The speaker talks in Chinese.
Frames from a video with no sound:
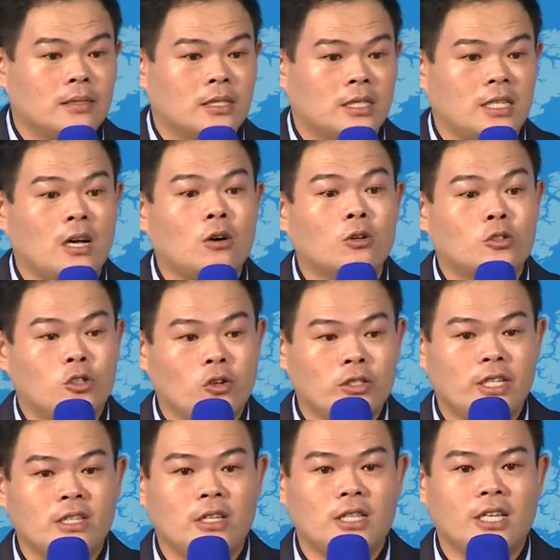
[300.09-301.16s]
只要有中
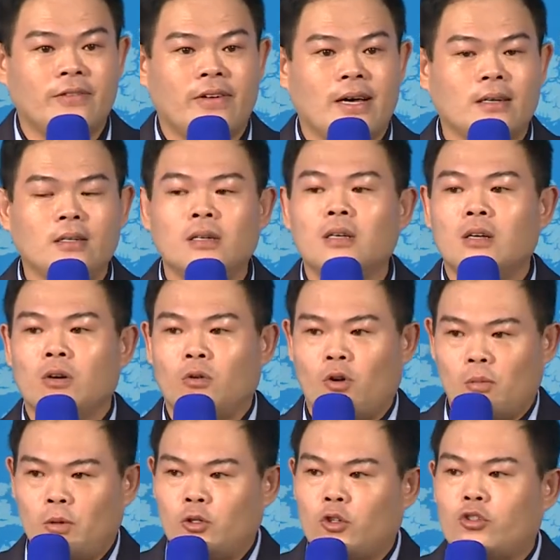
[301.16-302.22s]
心的地方，我
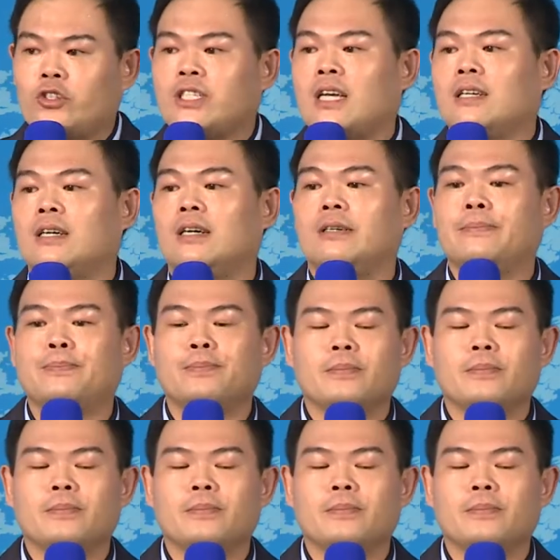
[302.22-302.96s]
们就去上课。